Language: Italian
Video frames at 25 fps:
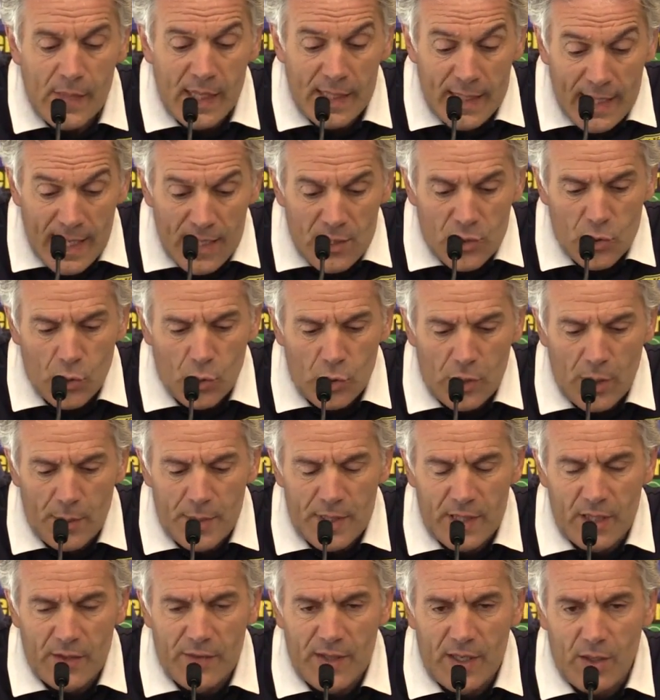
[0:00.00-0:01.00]
ed è
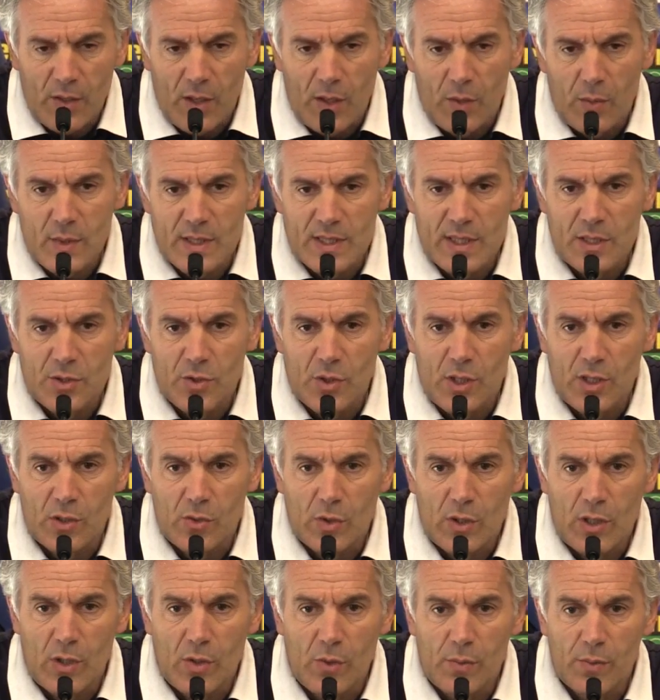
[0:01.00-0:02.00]
assolutamente vero che questi
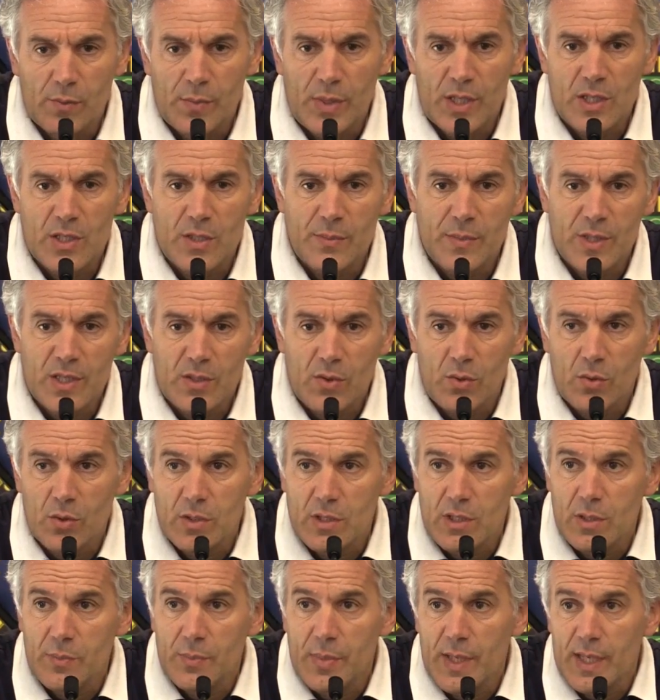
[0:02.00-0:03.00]
giocatori non percepiscono lo
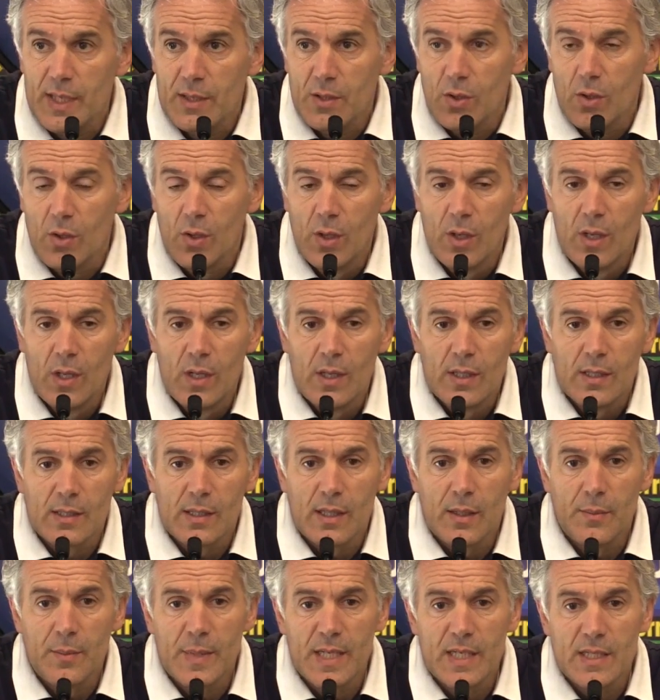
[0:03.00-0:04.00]
stipendio
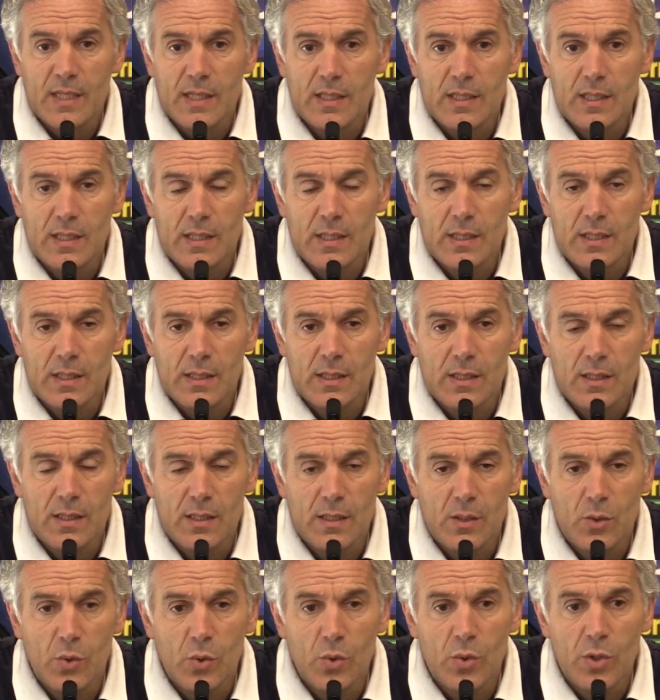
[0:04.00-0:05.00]
dal mese
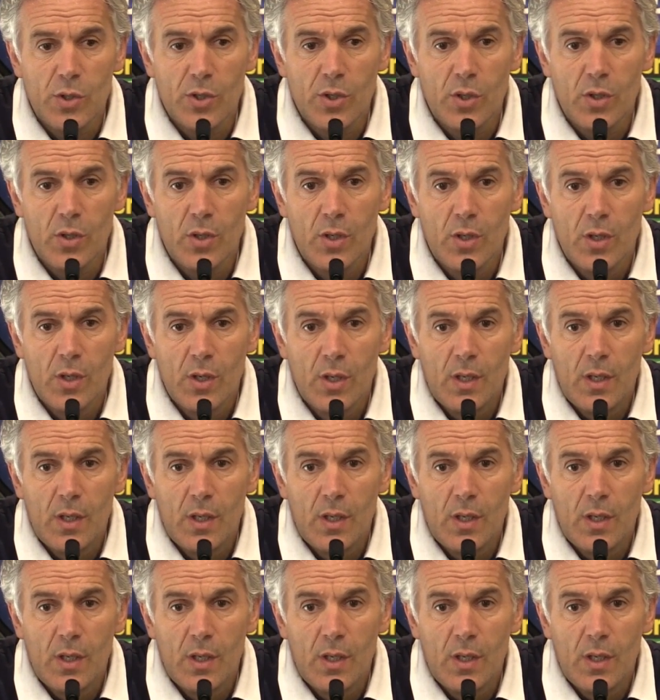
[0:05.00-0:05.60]
di luglio,